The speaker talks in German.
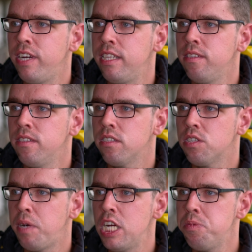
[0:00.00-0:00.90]
wenn
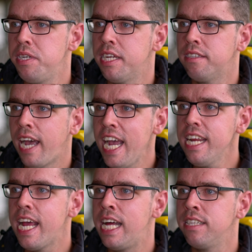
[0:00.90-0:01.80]
zum Beispiel die
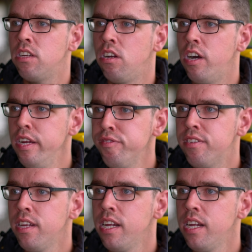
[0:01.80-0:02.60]
Getreideernte läuft,